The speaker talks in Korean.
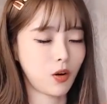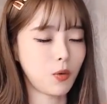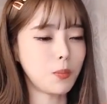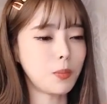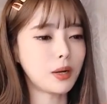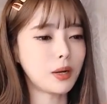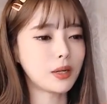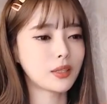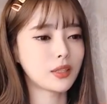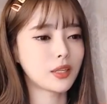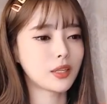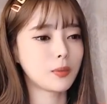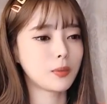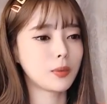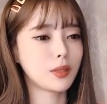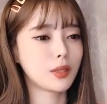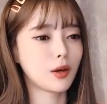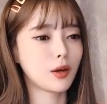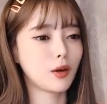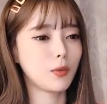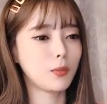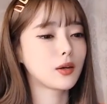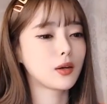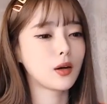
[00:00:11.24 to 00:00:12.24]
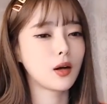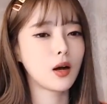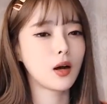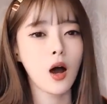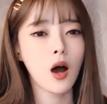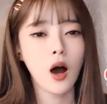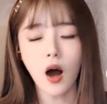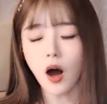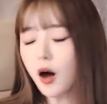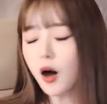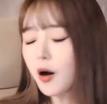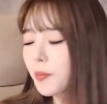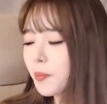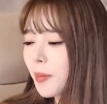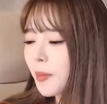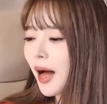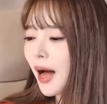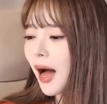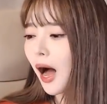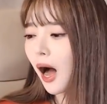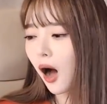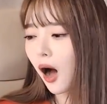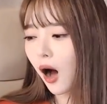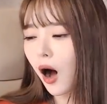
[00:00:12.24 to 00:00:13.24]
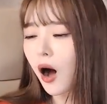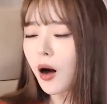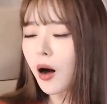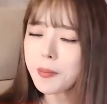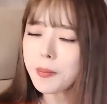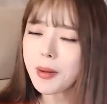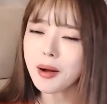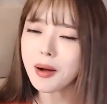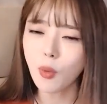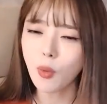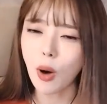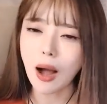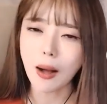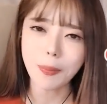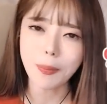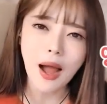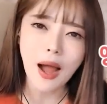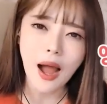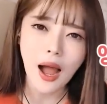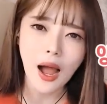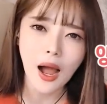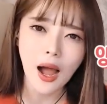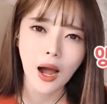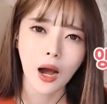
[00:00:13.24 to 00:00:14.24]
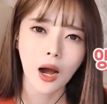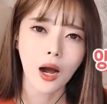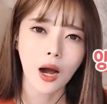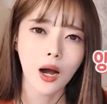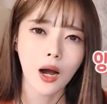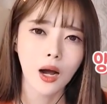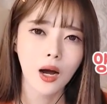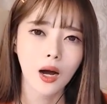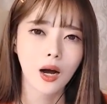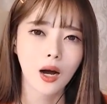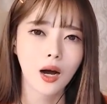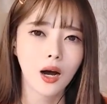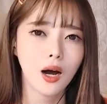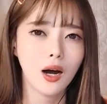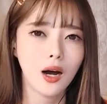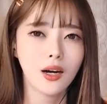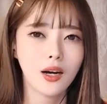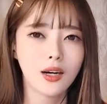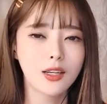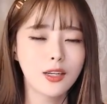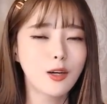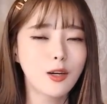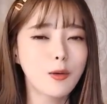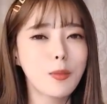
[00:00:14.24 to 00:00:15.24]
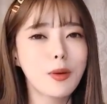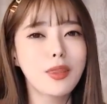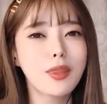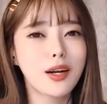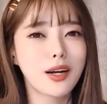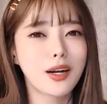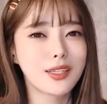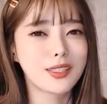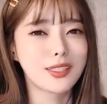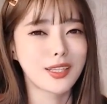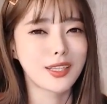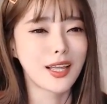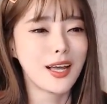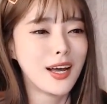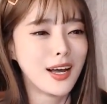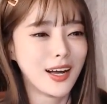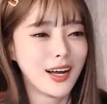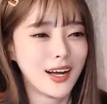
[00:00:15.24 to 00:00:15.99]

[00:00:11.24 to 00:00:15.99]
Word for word: 엄마한테 맨날 엄마! 엄마 와봐! 이거 맨날 하잖아